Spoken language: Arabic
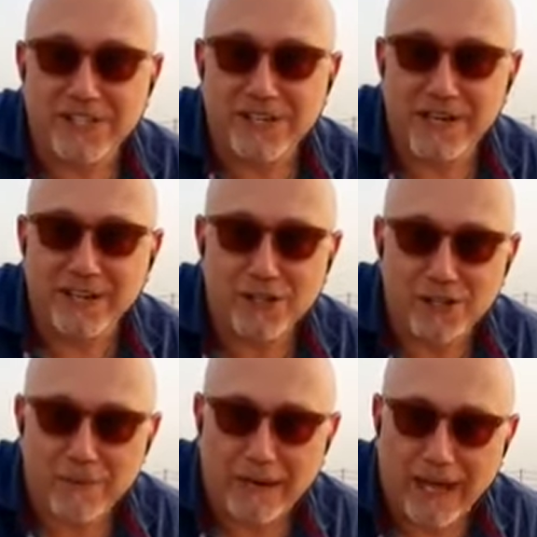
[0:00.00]
اللي
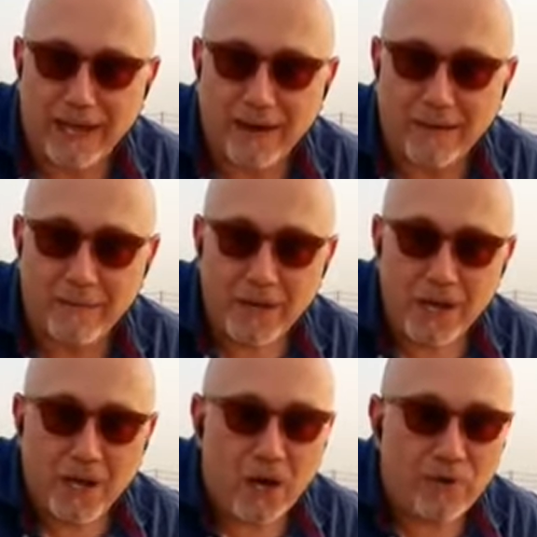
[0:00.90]
انتشر بالعالم
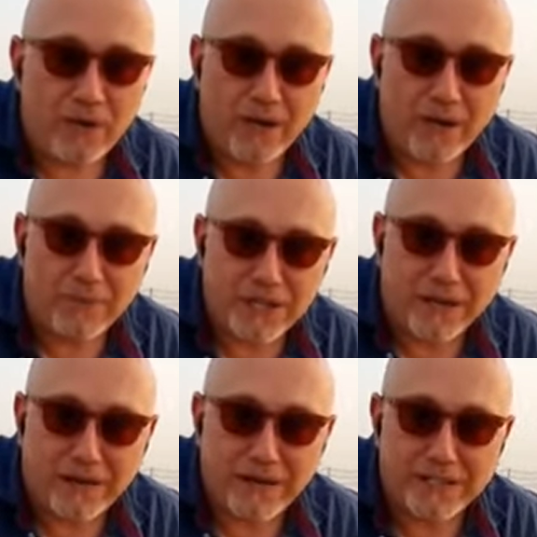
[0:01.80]
انه نحن
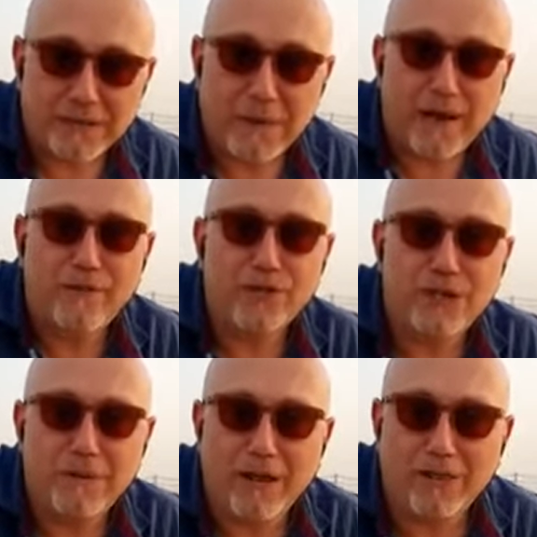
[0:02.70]
بسيكريتس ما في شيء
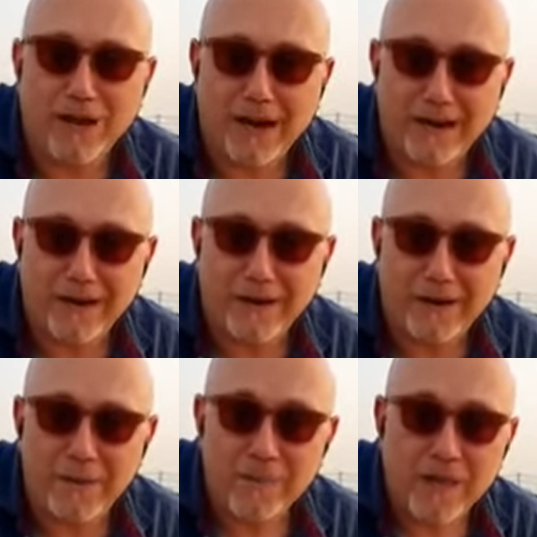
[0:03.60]
بياثر علينا
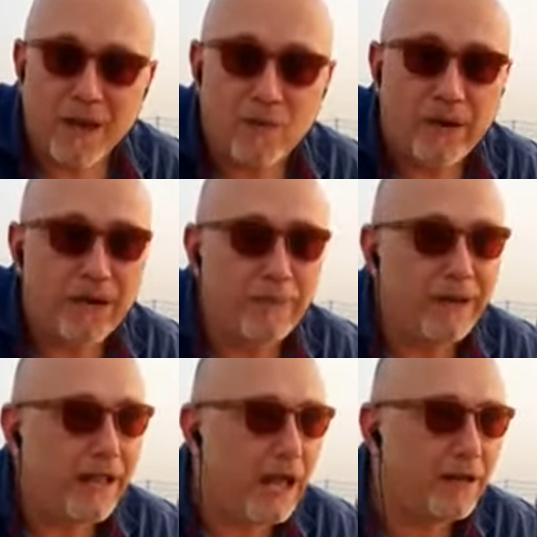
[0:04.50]
ونحن
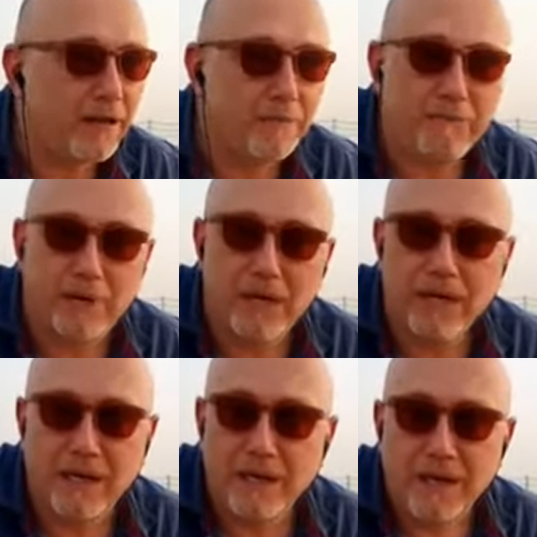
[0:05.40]
بنتحكم
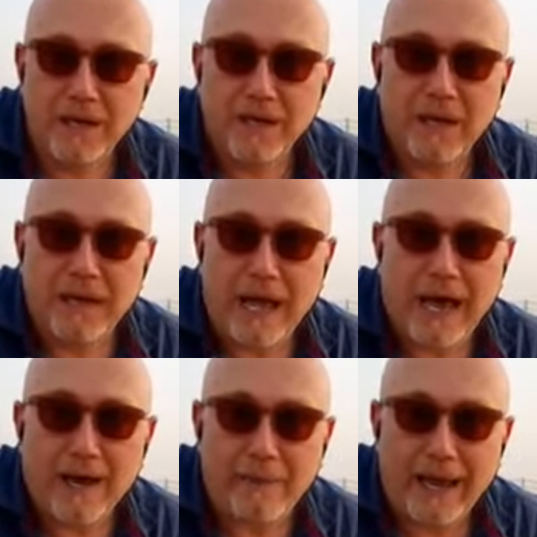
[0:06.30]

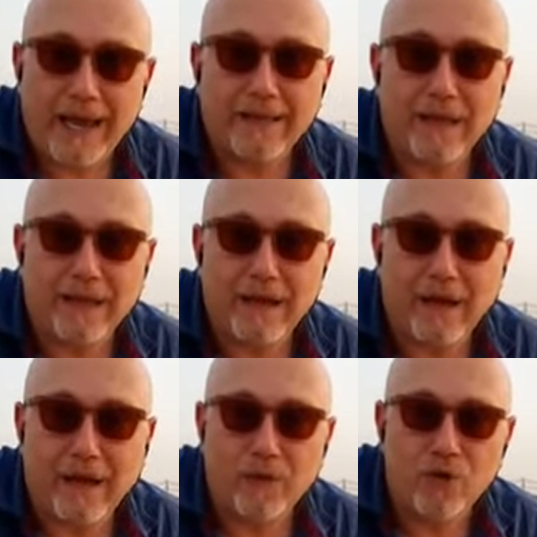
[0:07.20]
بالعالم حياتنا كلها
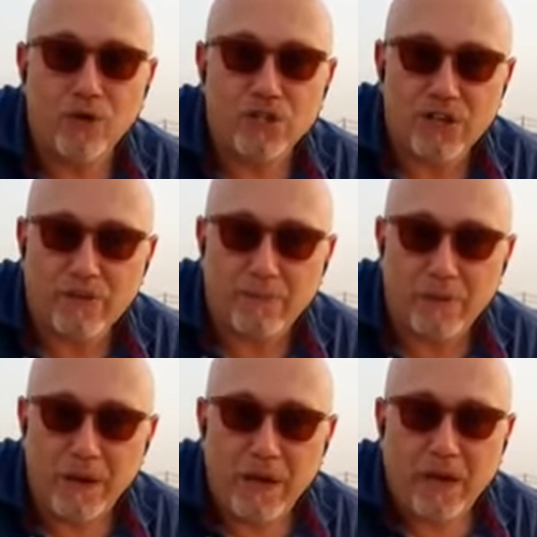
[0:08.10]
قانون الجذب
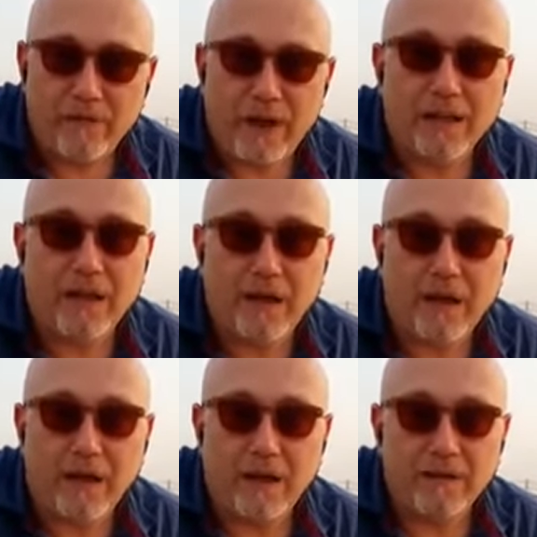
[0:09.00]

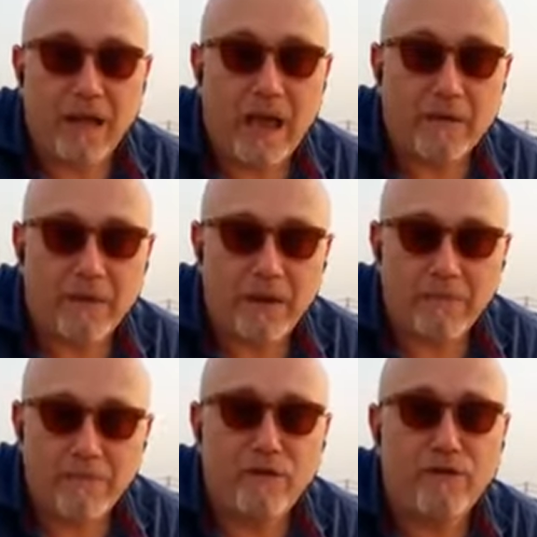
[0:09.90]
فهذا دائما
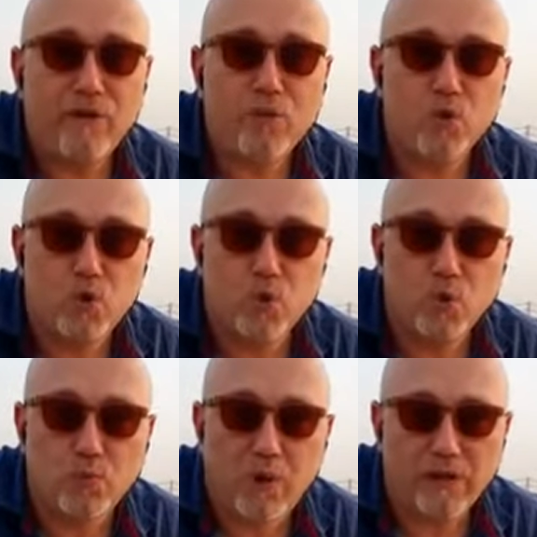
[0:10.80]
بينفي وجود
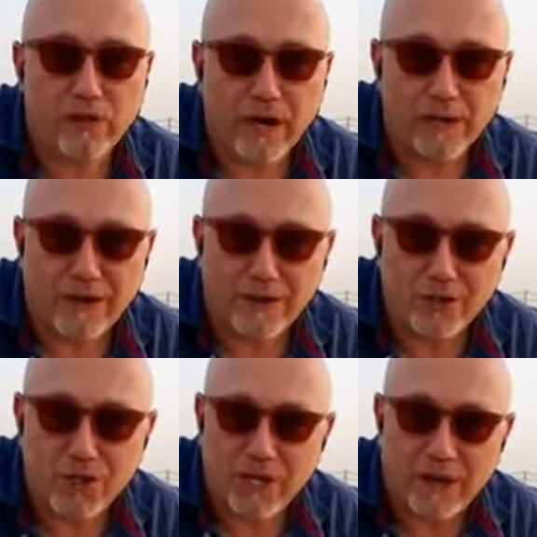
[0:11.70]
مؤثرات
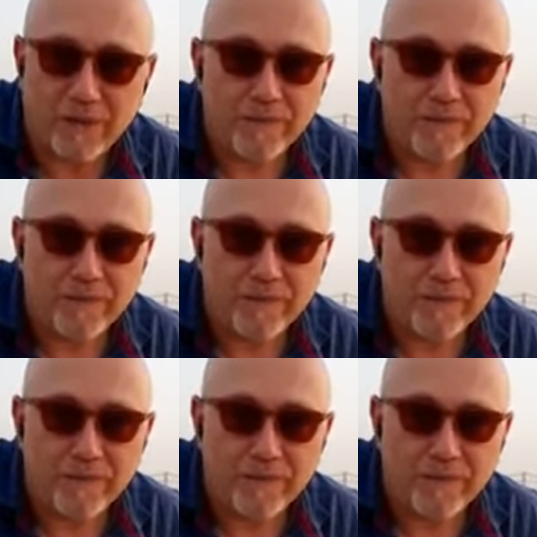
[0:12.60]
خارجيه